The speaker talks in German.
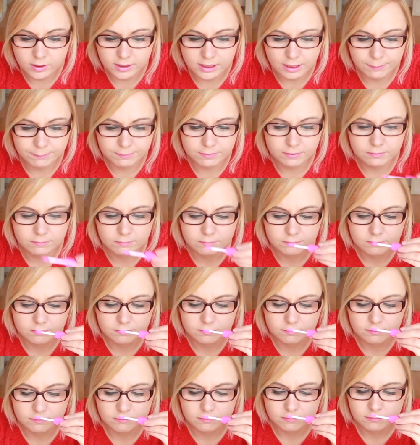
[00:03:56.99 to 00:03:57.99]
Ich habe
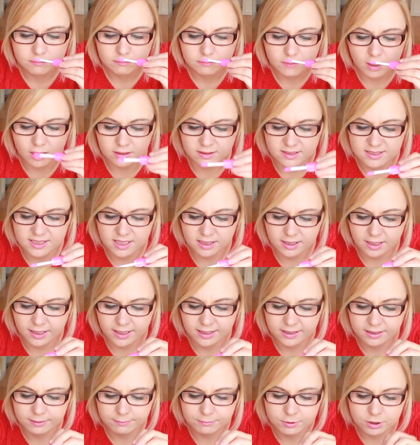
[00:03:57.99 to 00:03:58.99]
Ach, das ist ja gar
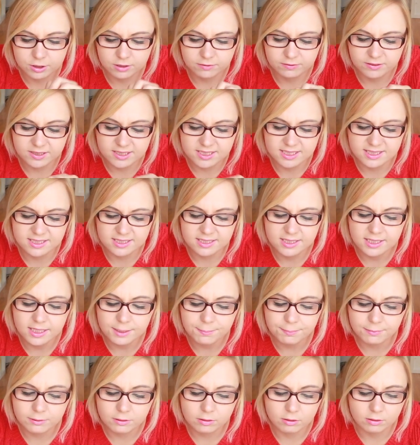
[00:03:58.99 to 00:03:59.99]
kein Lippenstift, das ist ein
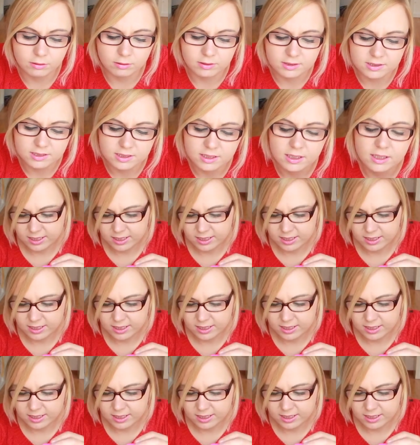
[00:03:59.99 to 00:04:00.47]
Lipgloss.